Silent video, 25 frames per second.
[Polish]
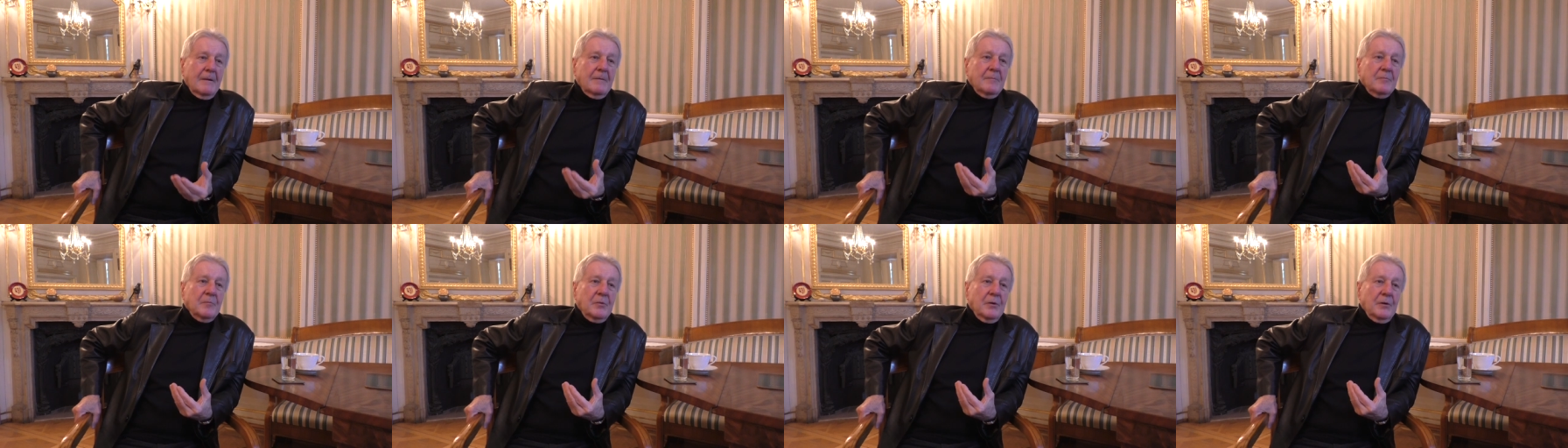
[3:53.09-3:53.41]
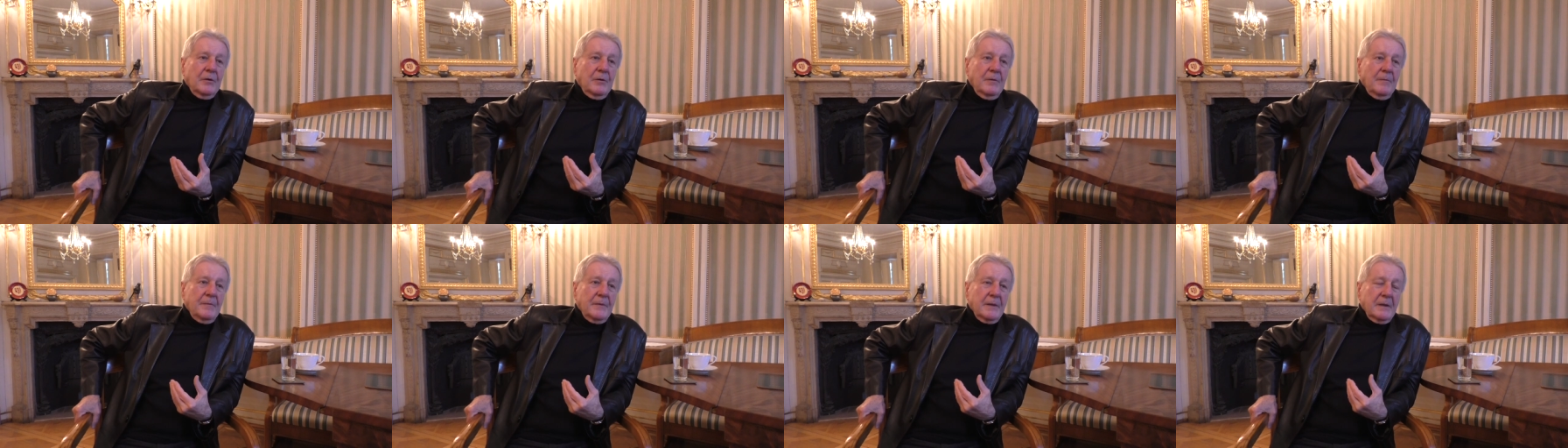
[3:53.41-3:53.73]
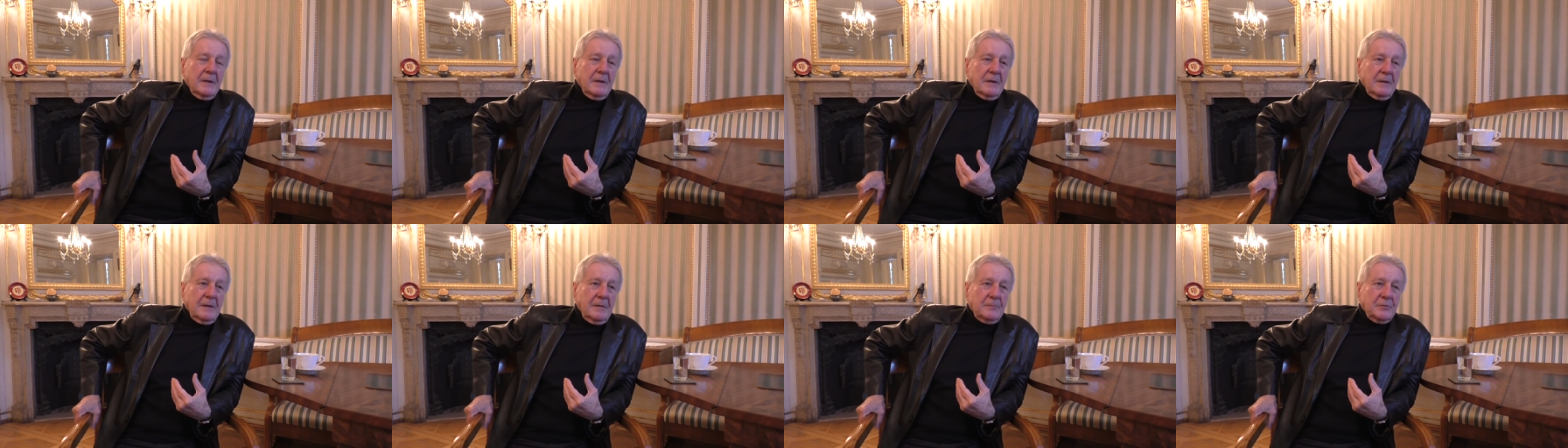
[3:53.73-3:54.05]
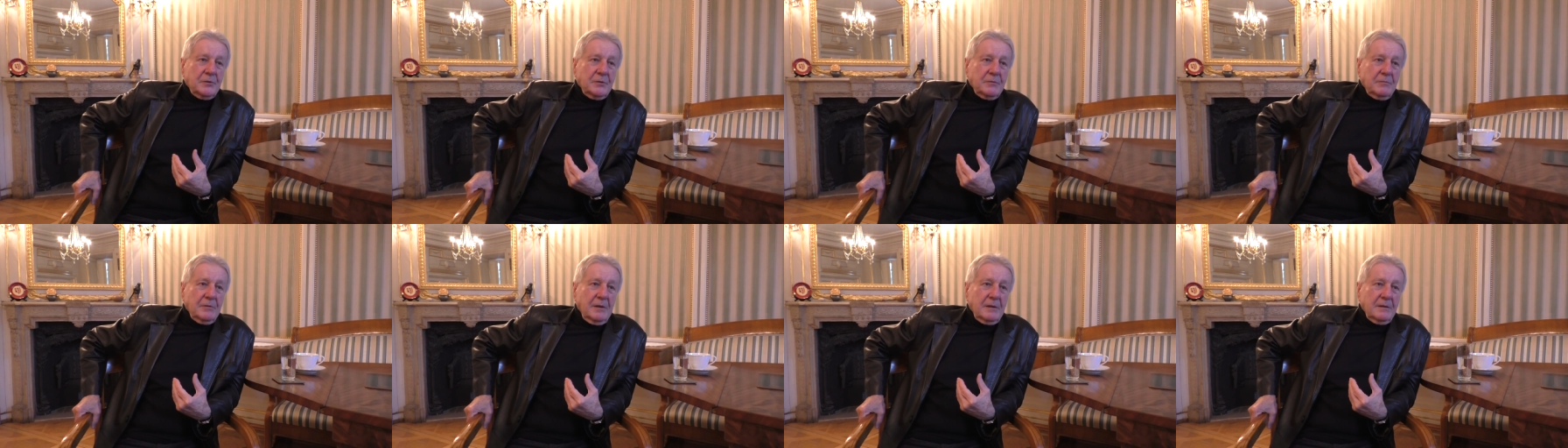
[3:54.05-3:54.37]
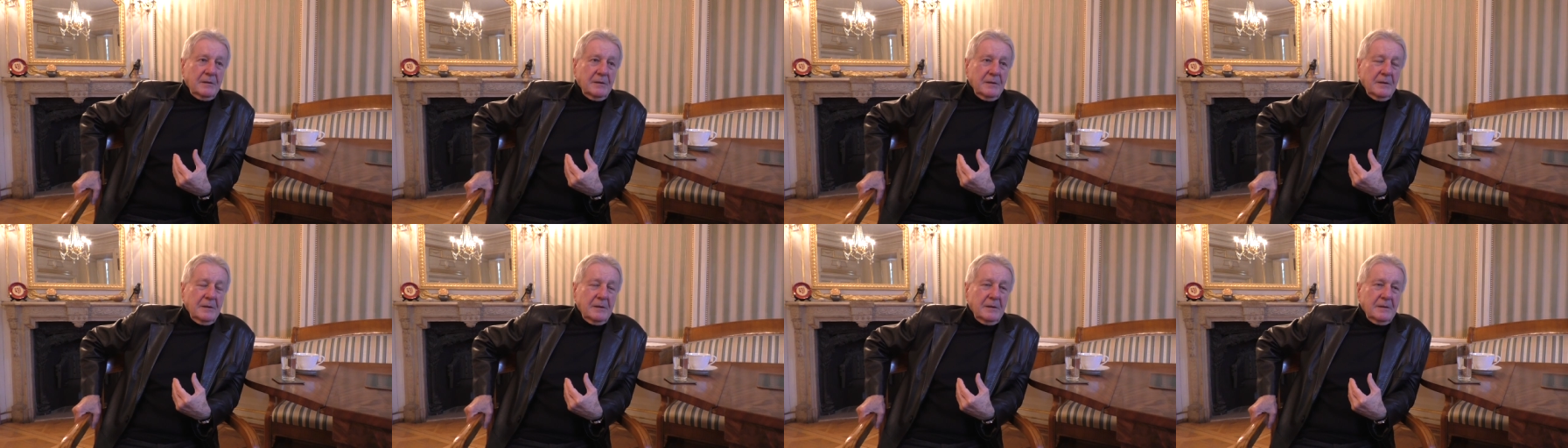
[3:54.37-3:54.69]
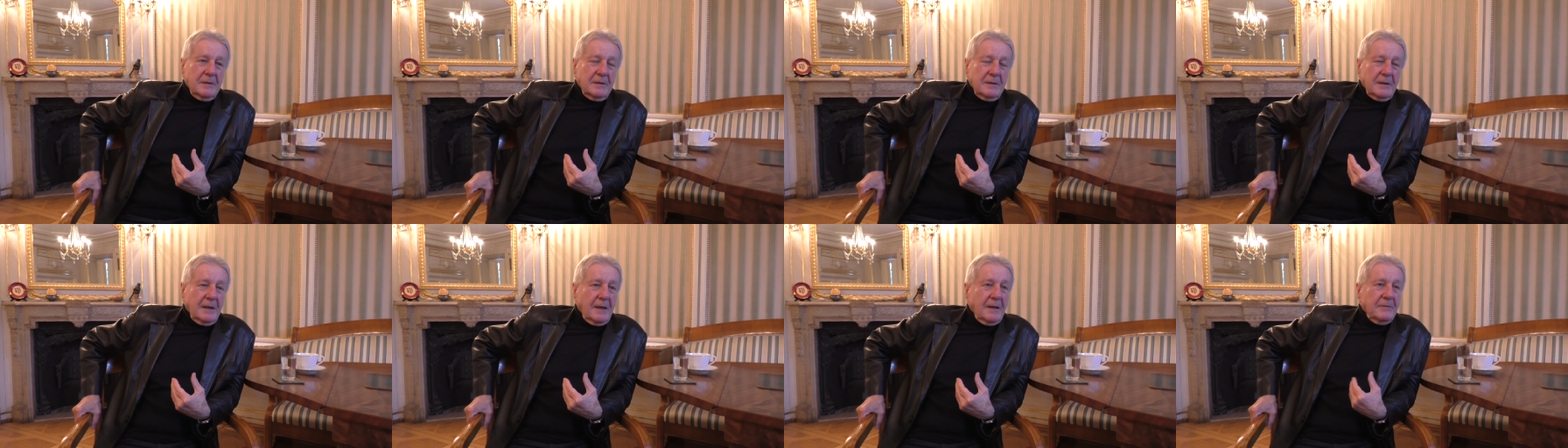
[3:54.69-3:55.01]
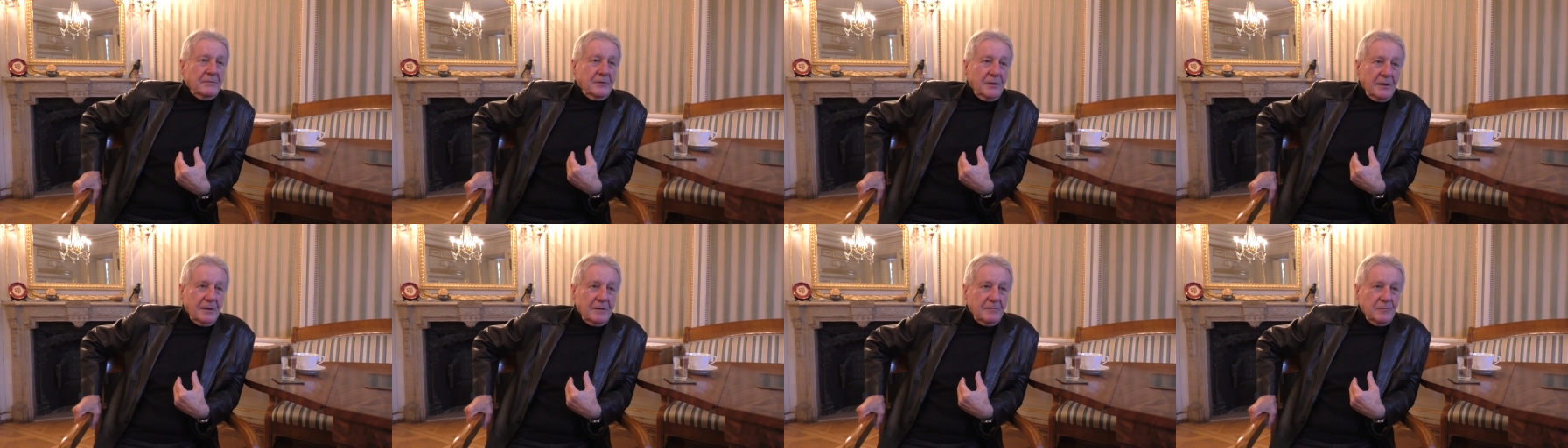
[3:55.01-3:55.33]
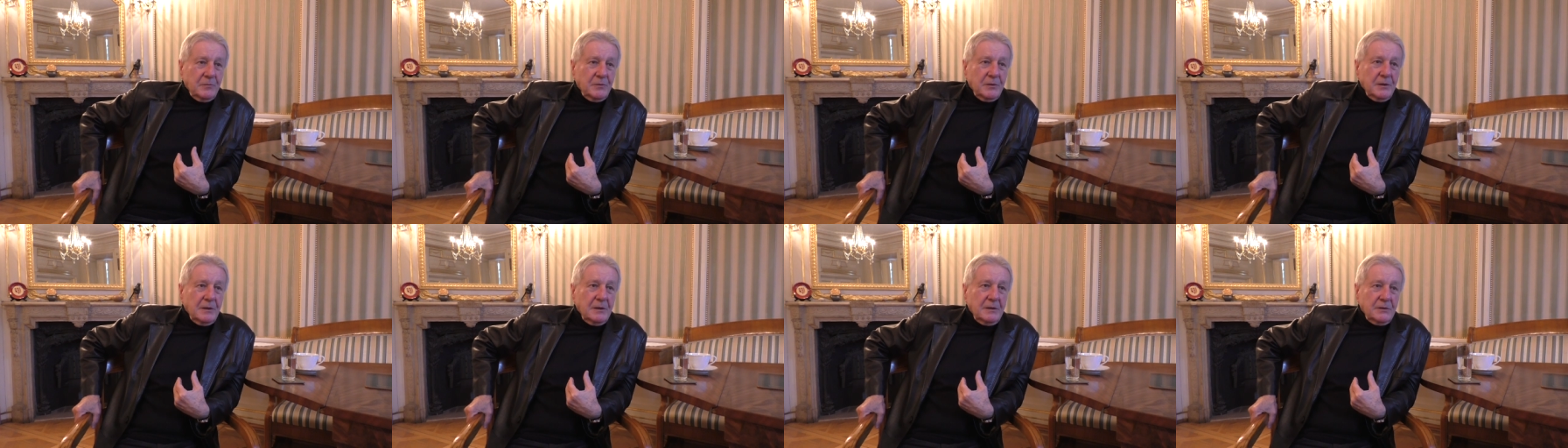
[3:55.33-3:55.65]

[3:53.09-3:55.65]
Bo na przykład ja wiem,